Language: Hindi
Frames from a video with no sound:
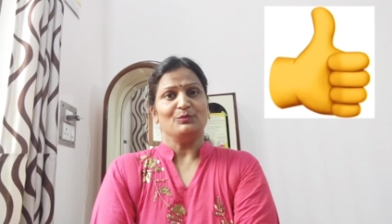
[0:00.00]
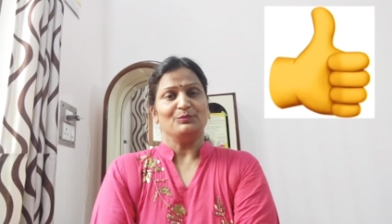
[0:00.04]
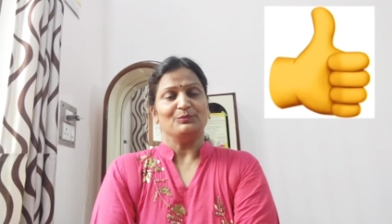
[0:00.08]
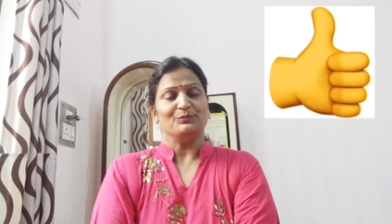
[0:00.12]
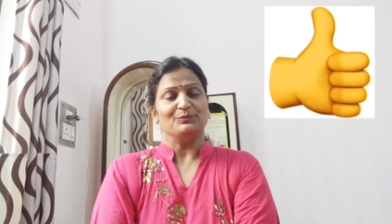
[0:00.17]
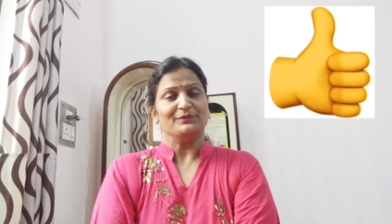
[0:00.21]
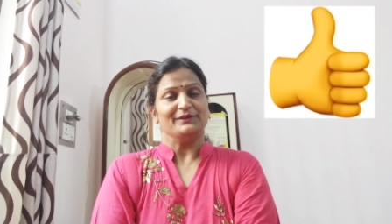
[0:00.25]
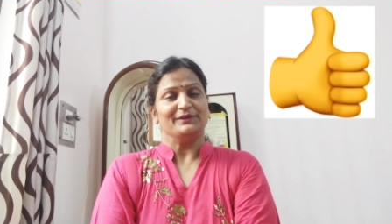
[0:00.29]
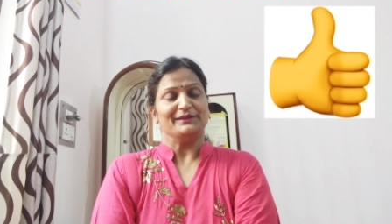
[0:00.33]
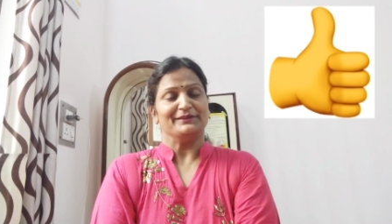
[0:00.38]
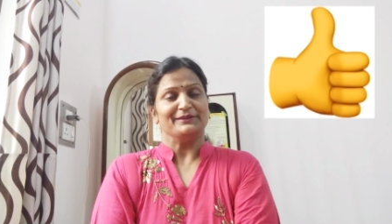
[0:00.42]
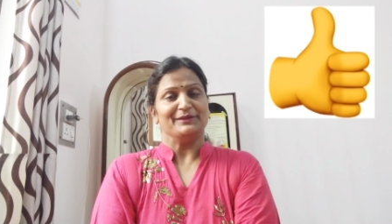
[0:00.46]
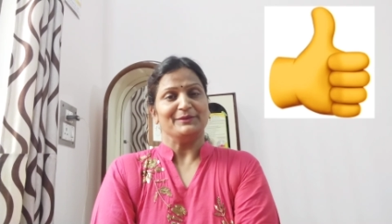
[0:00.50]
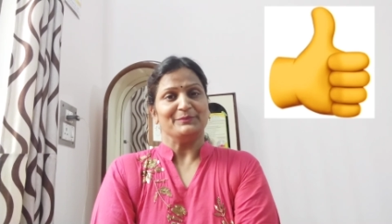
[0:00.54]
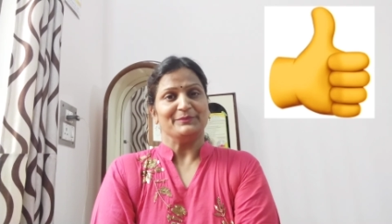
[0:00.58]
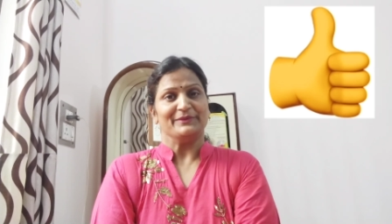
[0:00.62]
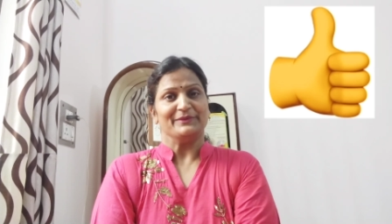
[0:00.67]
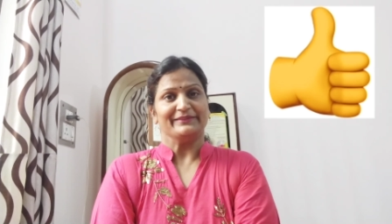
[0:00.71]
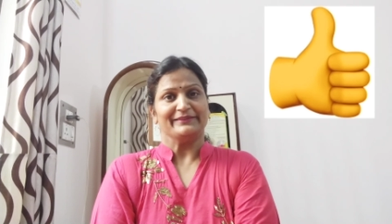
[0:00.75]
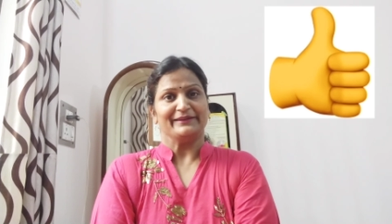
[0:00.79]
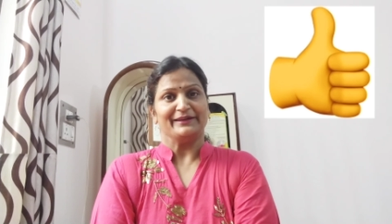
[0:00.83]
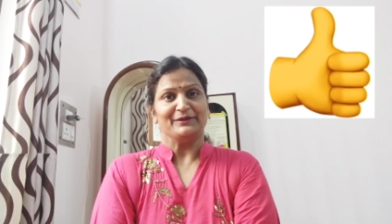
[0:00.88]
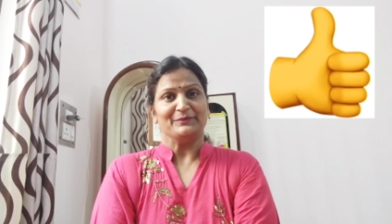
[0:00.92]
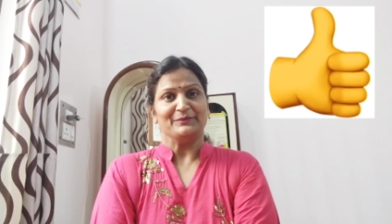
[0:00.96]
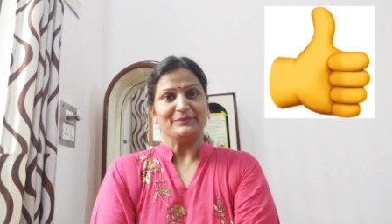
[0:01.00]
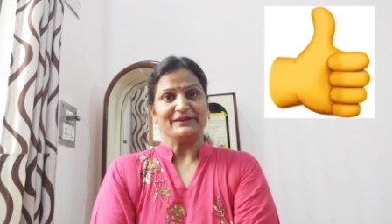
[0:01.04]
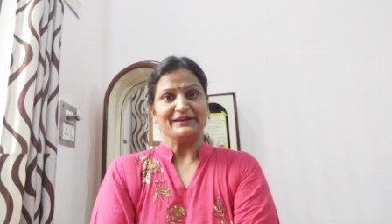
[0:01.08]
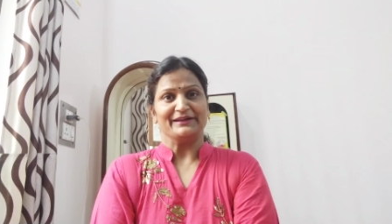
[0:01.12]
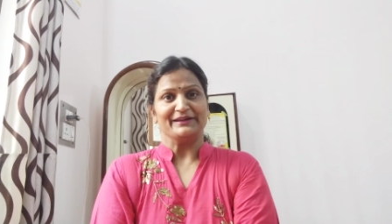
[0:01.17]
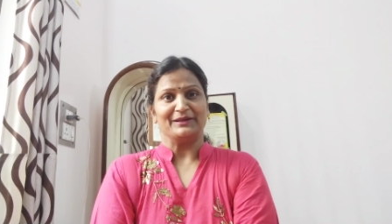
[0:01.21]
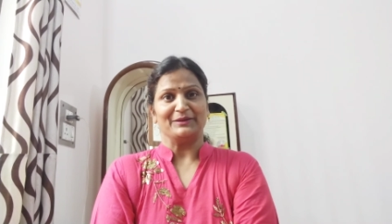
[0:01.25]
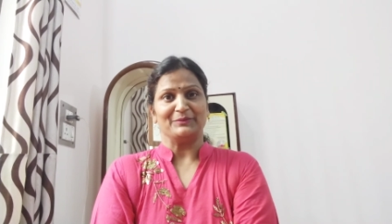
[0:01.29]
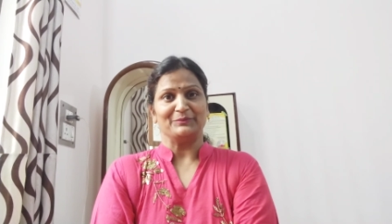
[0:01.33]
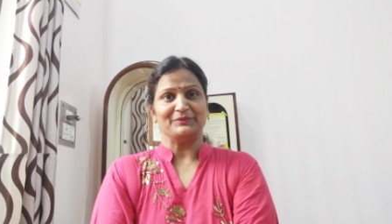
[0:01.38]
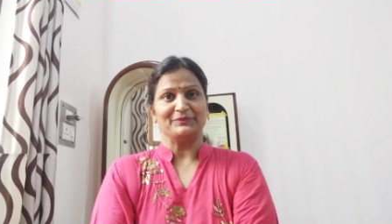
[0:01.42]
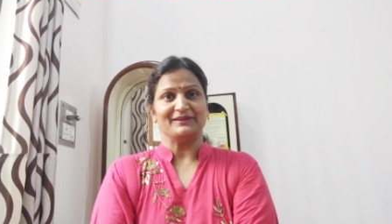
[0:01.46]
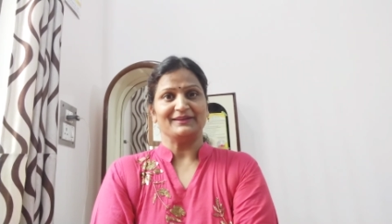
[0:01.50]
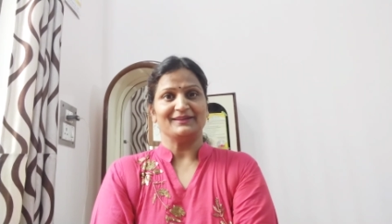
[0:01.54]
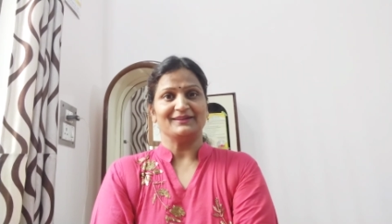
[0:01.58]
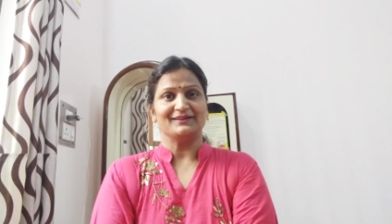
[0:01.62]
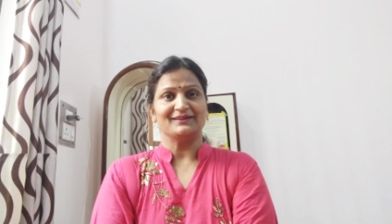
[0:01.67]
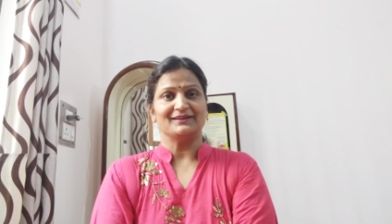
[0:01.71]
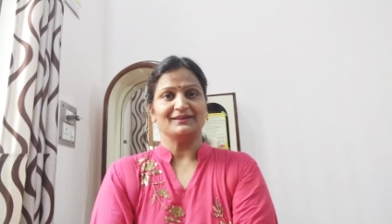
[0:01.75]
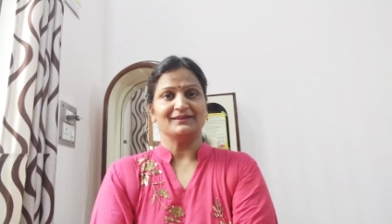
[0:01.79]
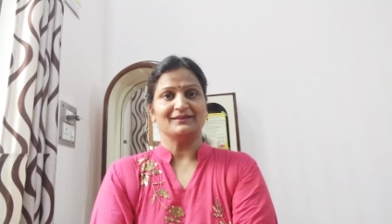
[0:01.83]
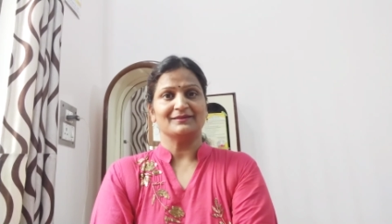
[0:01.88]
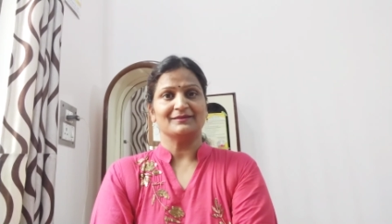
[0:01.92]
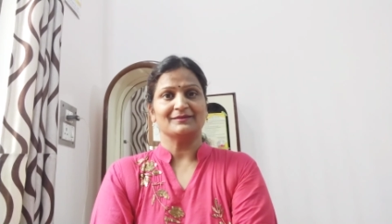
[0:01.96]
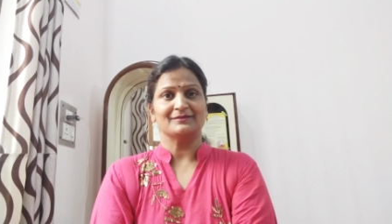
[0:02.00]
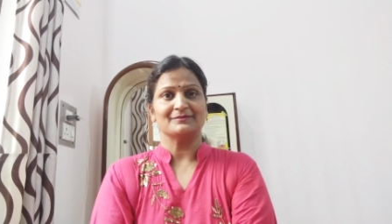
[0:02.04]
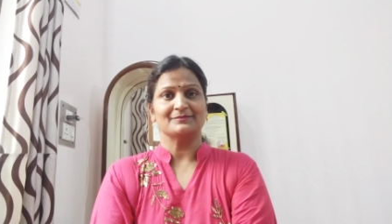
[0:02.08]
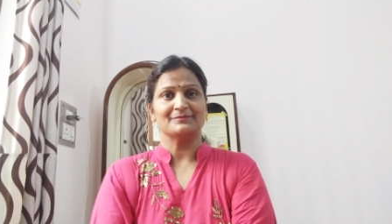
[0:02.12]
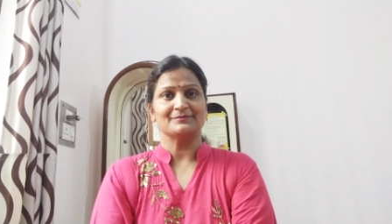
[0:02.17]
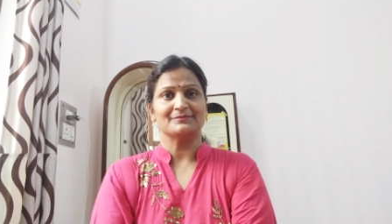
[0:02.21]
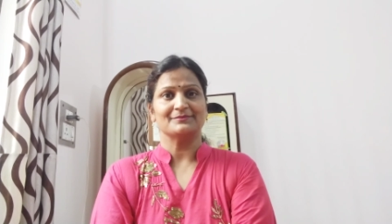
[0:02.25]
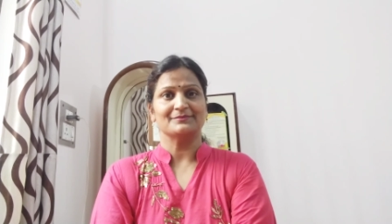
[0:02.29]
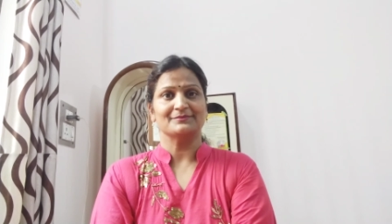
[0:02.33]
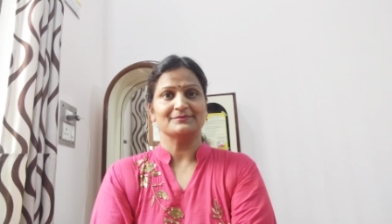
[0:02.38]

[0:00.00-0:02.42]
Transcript: एकदम बेहतरीन परिणाम मिलेंगे